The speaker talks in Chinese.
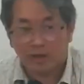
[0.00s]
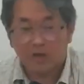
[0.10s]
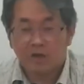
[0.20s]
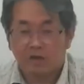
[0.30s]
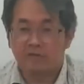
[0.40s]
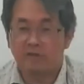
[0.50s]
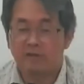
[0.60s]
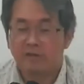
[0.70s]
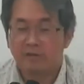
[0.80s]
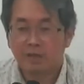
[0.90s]
可是
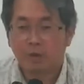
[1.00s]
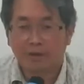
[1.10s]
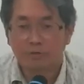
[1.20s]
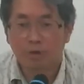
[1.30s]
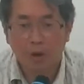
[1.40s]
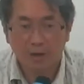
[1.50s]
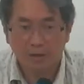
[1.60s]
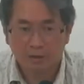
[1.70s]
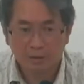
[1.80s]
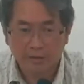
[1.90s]
听完就忘，
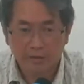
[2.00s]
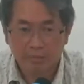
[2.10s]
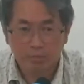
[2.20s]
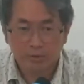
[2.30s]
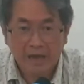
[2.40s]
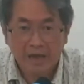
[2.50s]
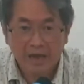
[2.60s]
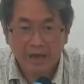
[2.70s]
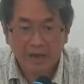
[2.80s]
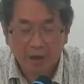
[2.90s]
意义不大
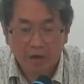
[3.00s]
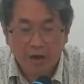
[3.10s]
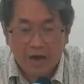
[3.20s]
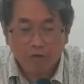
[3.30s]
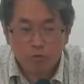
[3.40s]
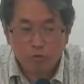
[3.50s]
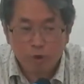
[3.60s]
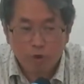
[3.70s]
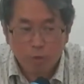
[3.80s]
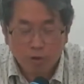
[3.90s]
哦。啊，如果
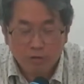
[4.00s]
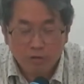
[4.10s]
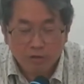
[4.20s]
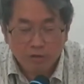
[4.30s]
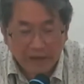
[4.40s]
我给